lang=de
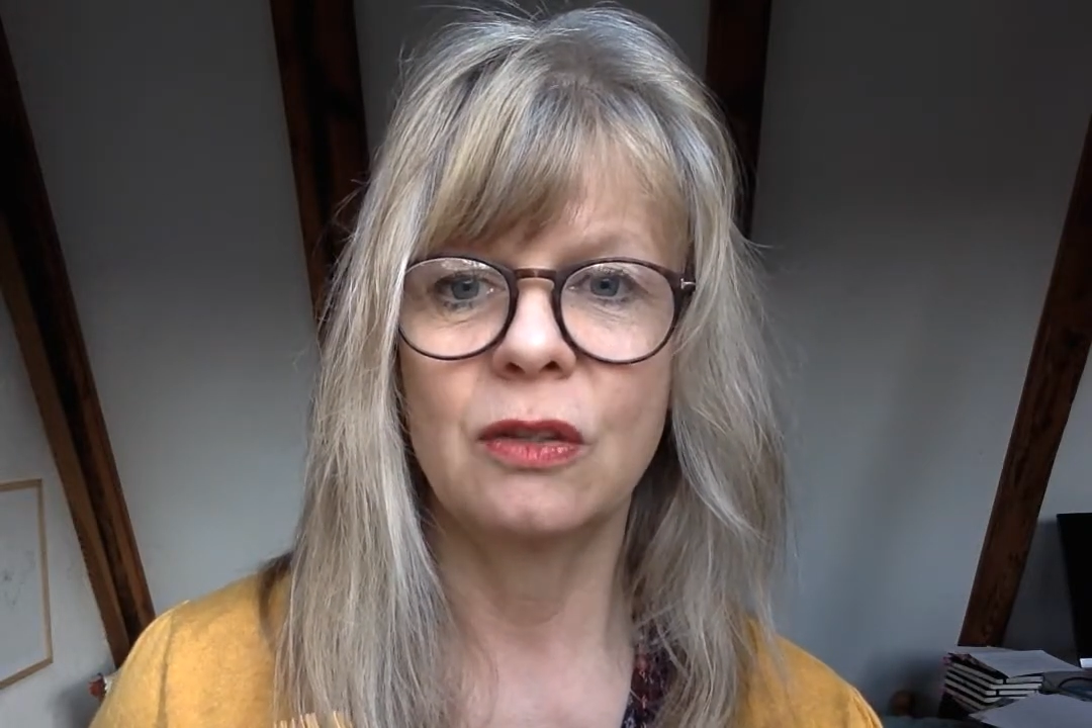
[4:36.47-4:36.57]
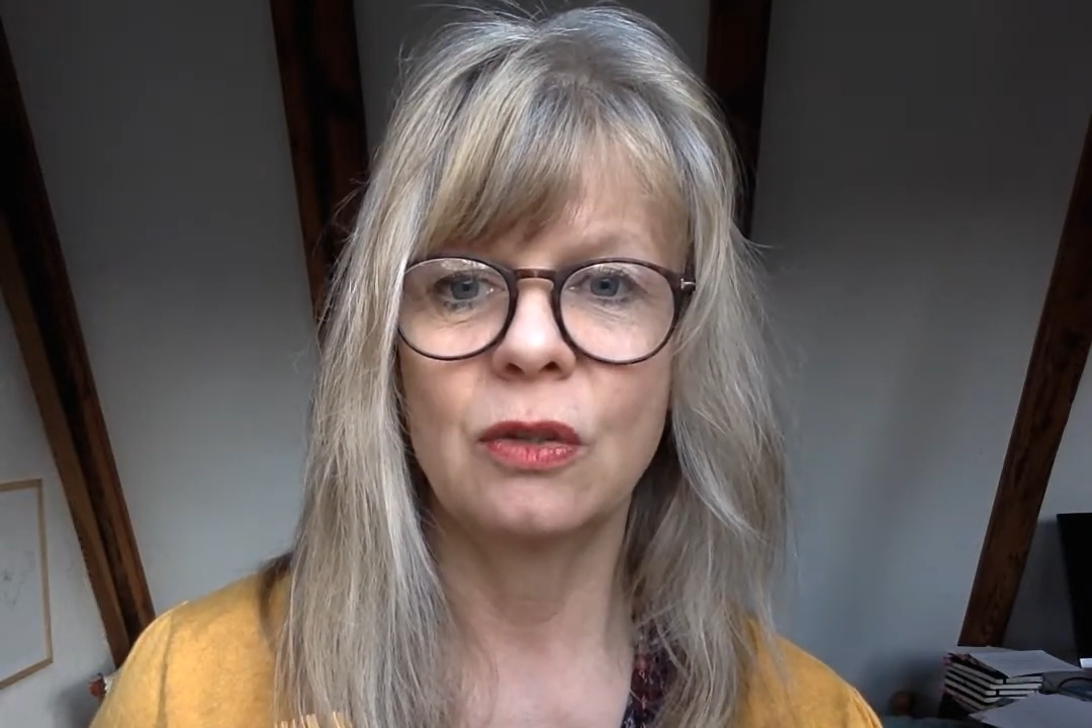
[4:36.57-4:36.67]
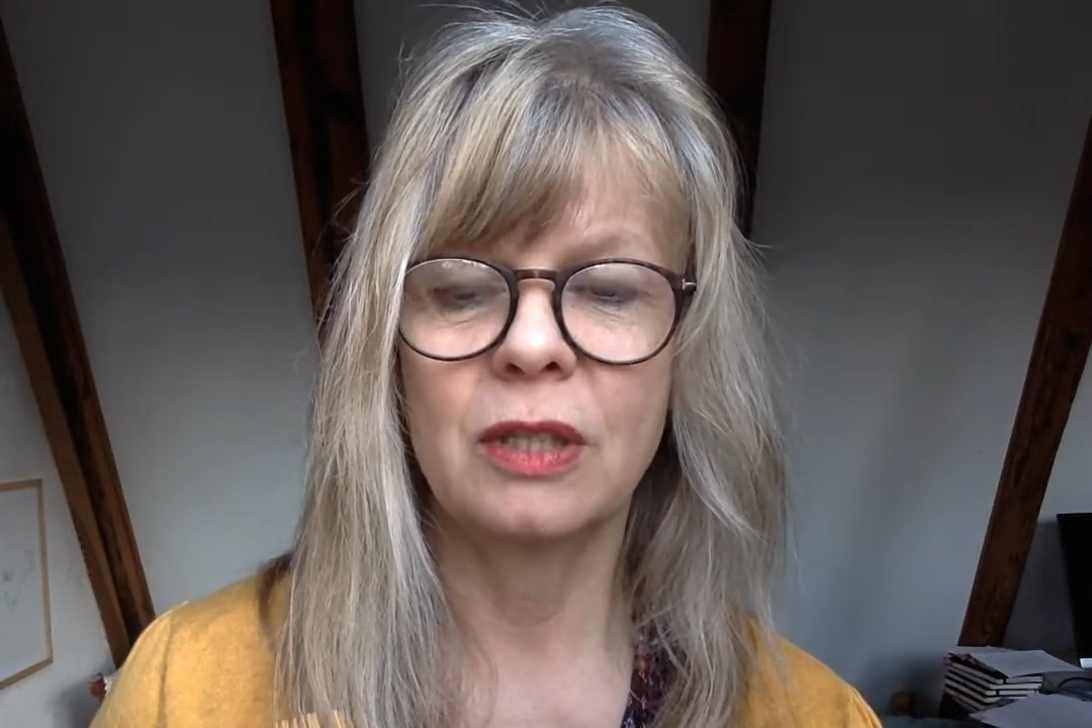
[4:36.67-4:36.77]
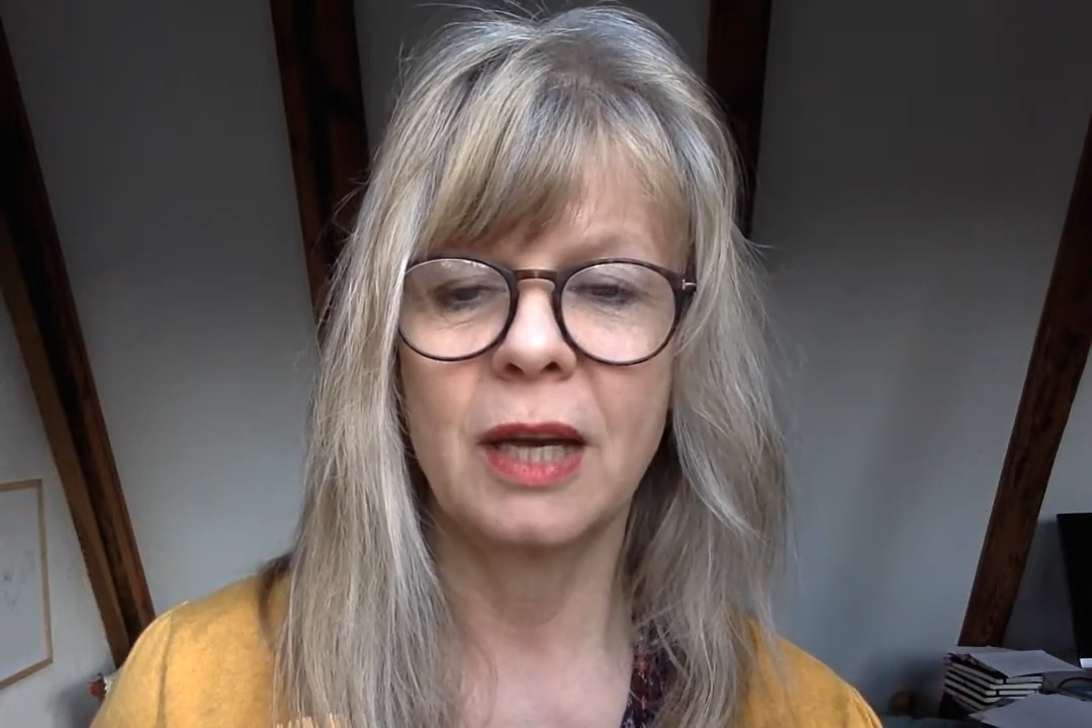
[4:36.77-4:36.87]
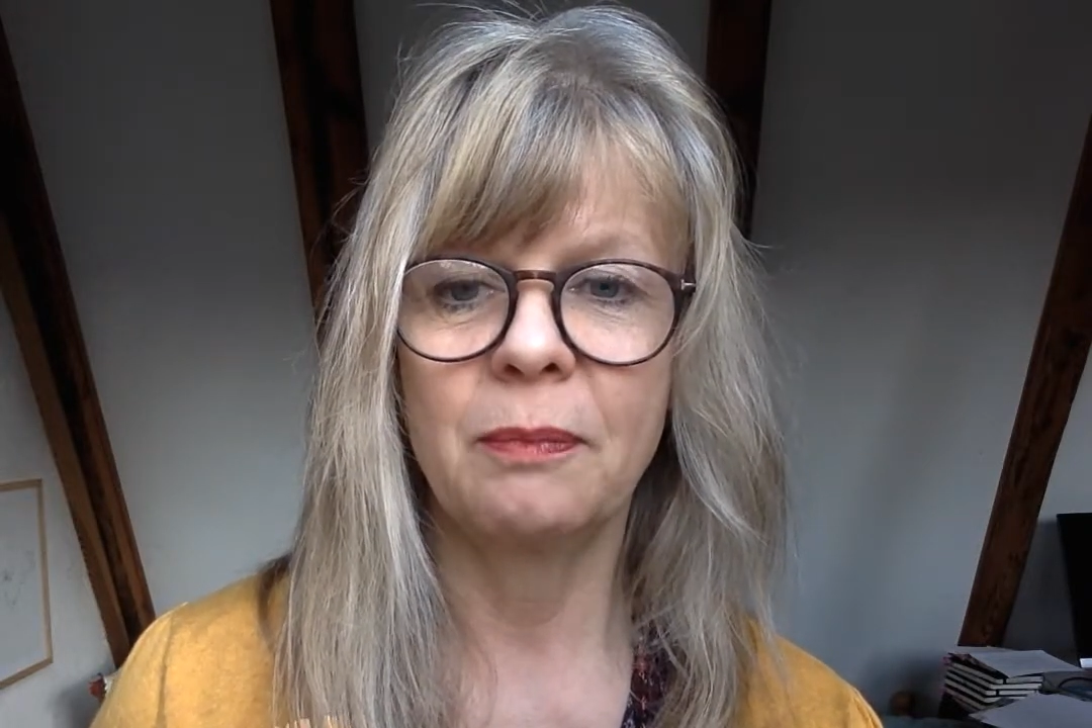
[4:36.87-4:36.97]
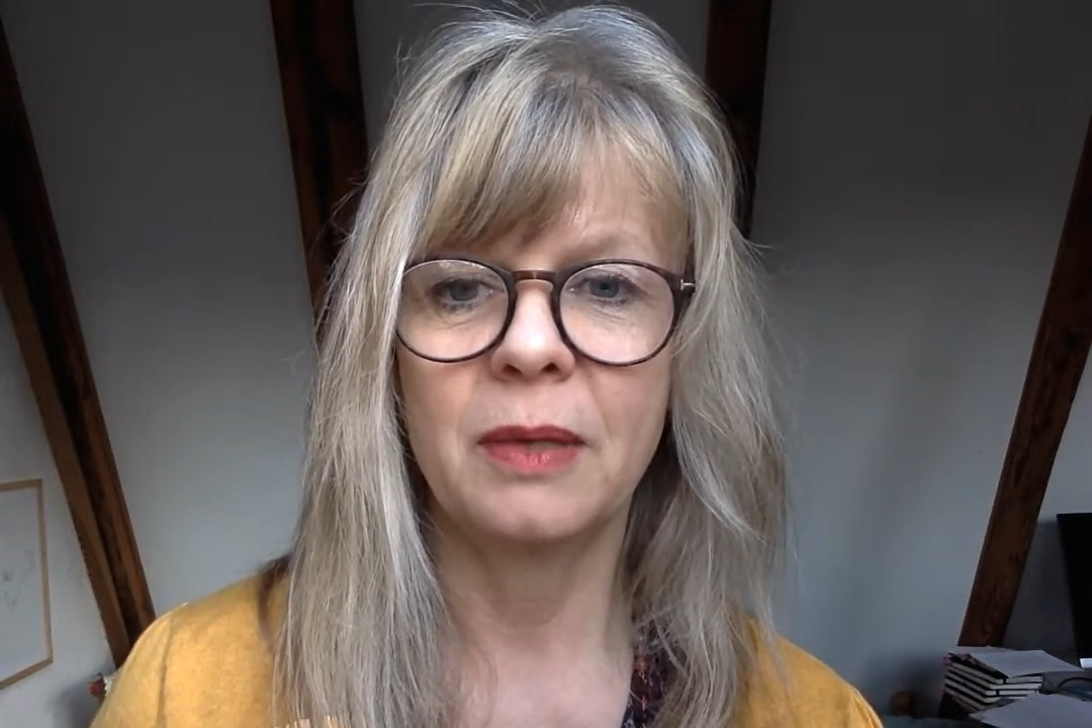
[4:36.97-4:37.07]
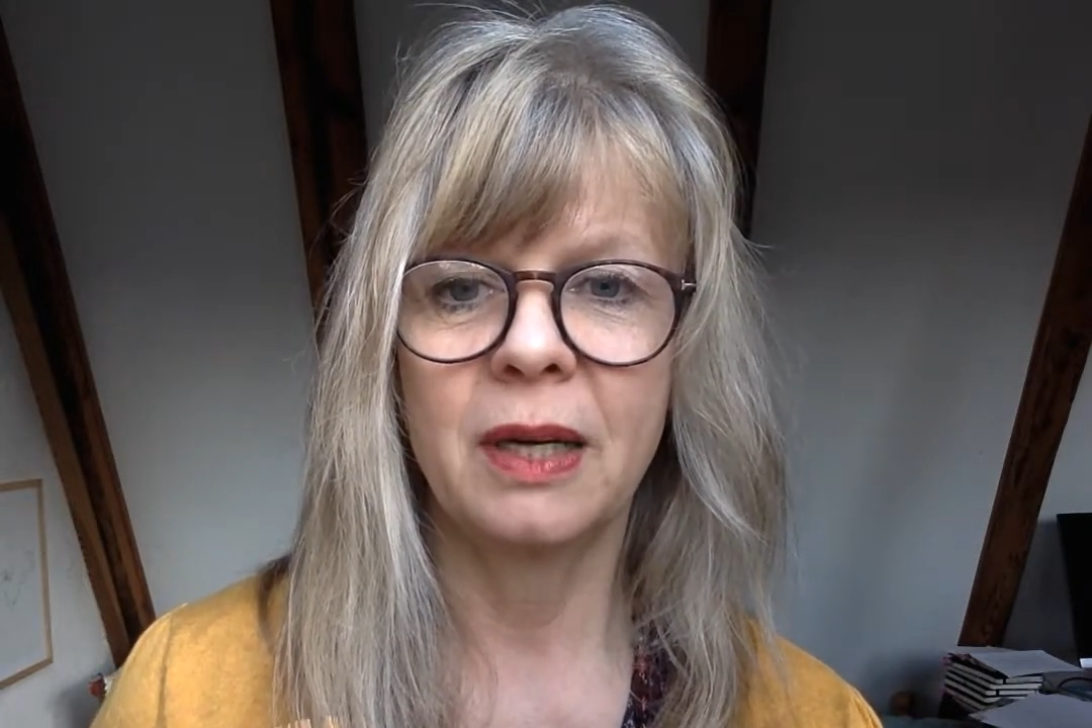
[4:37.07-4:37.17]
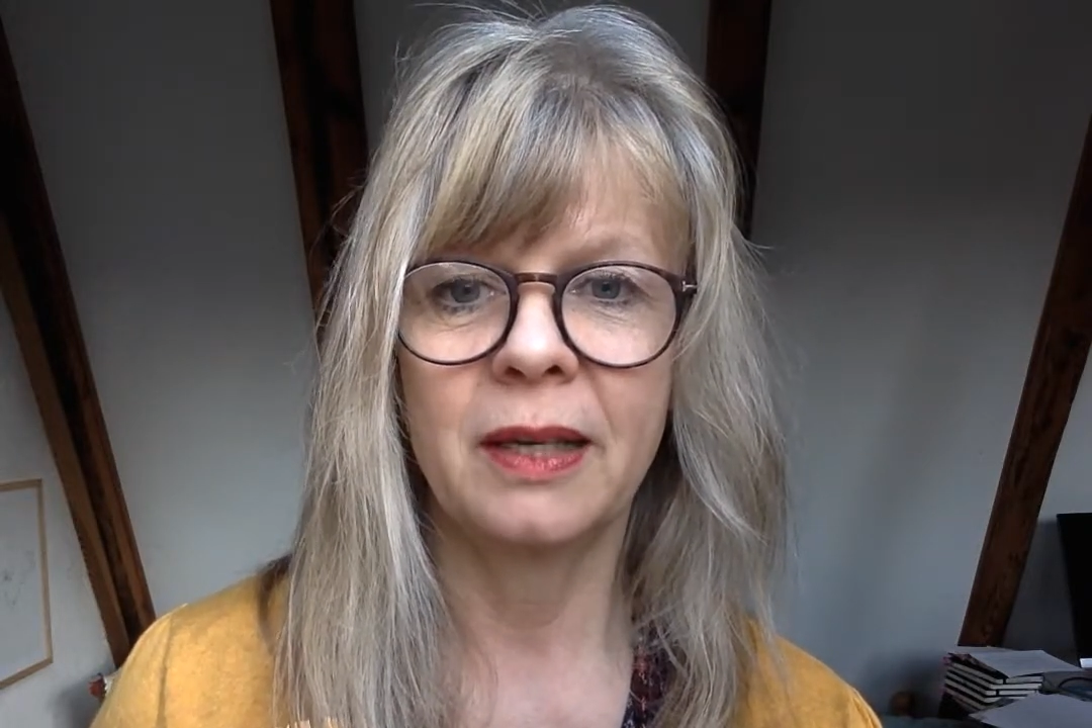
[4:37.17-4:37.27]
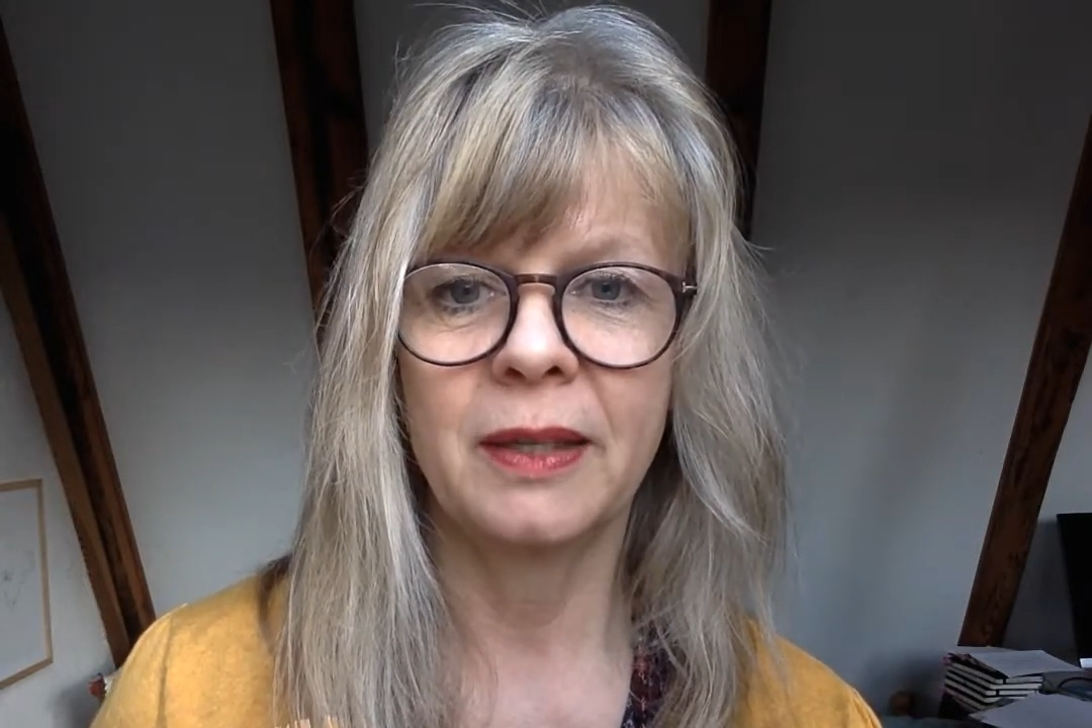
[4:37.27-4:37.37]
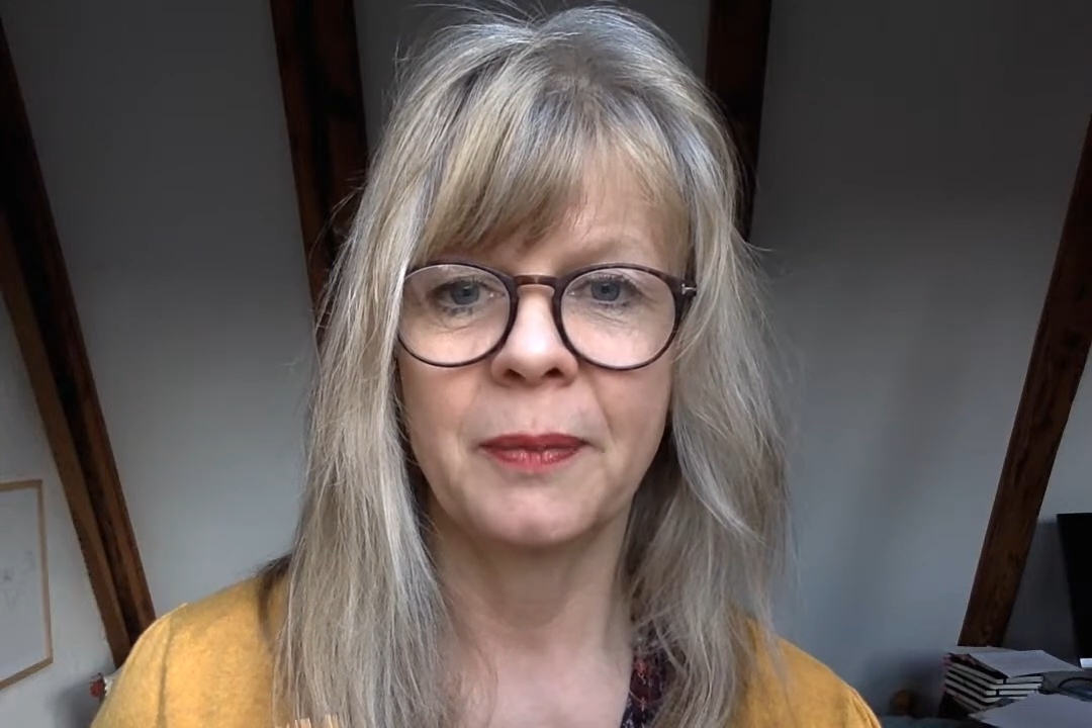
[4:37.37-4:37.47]

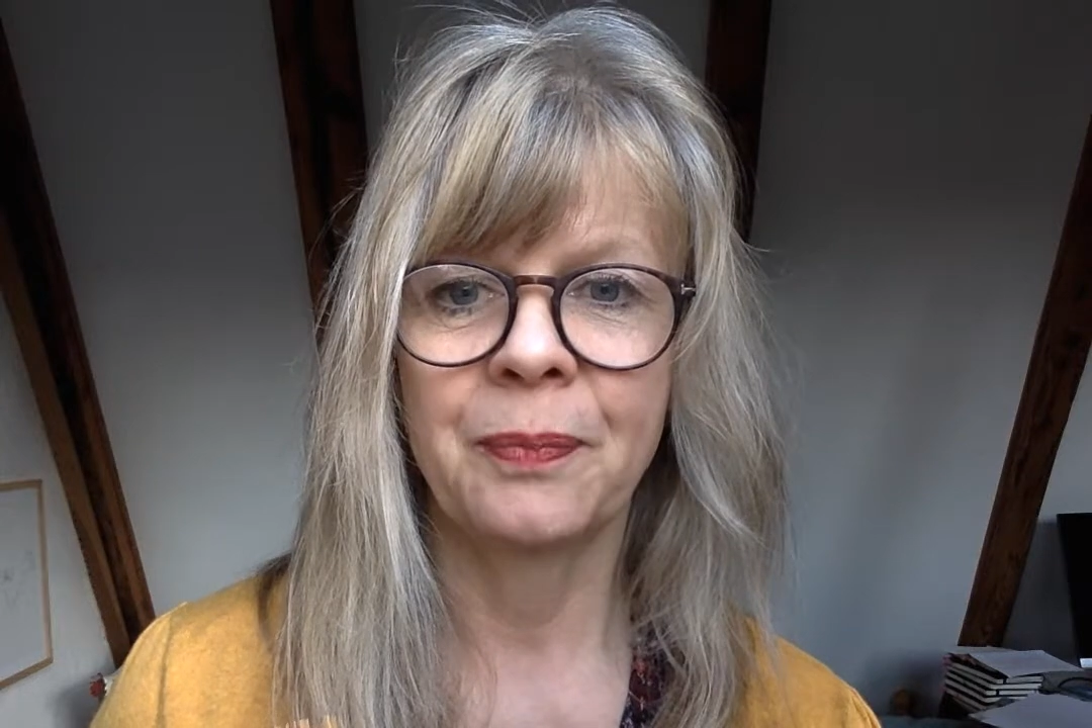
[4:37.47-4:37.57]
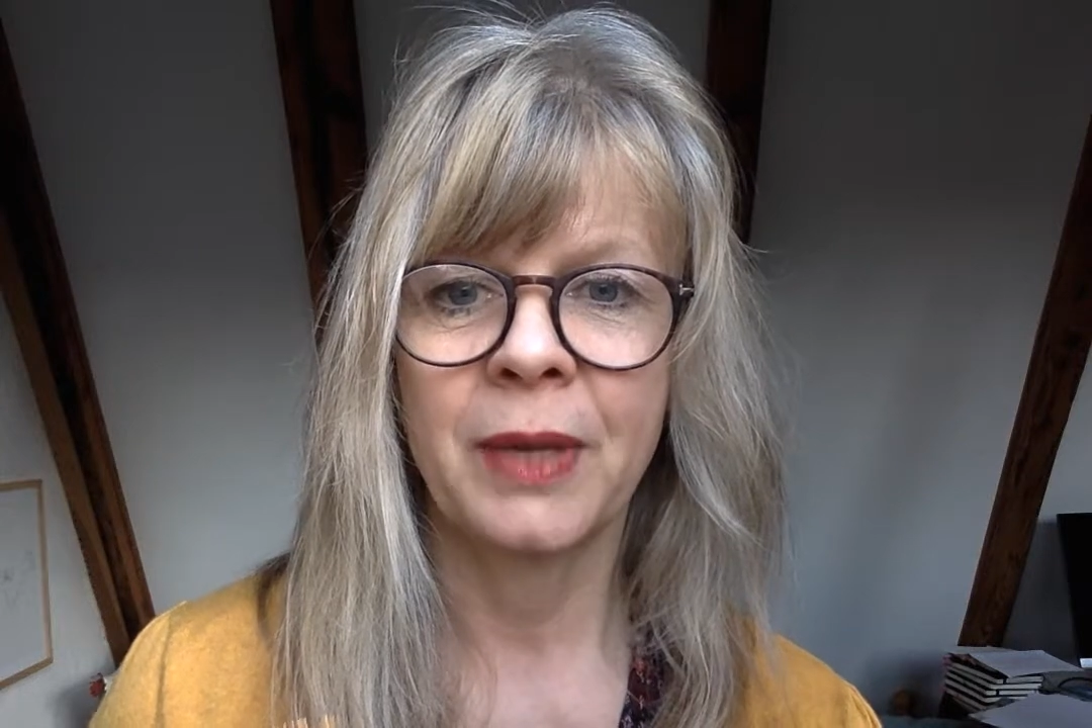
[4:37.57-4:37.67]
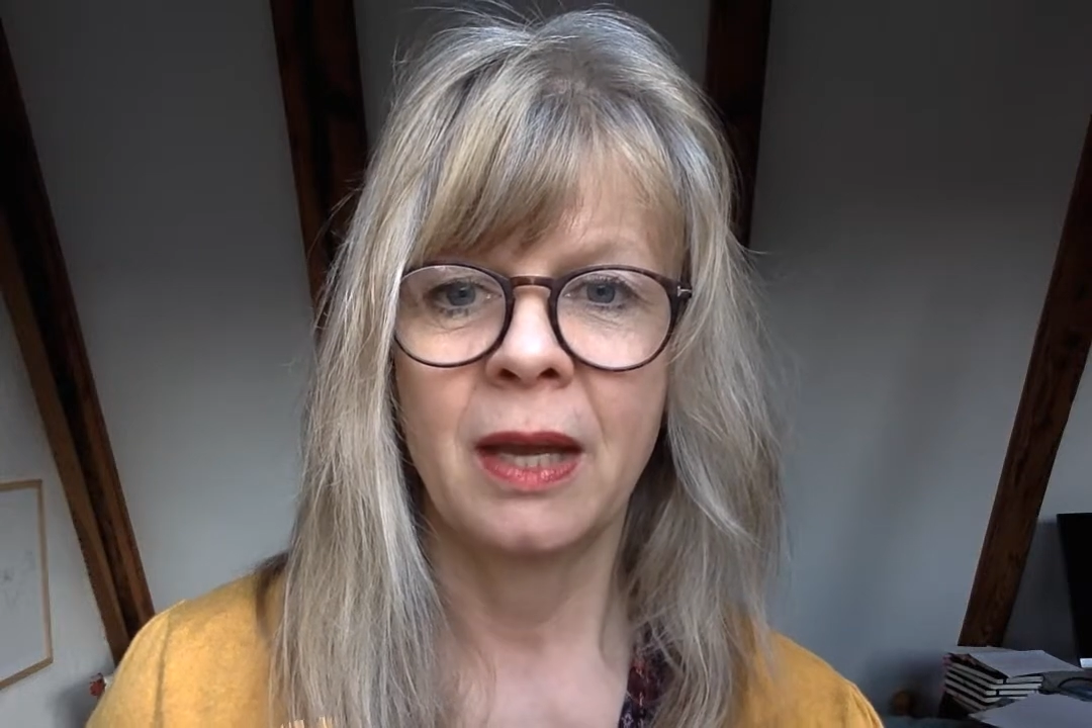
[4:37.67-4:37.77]
Zusammenhang.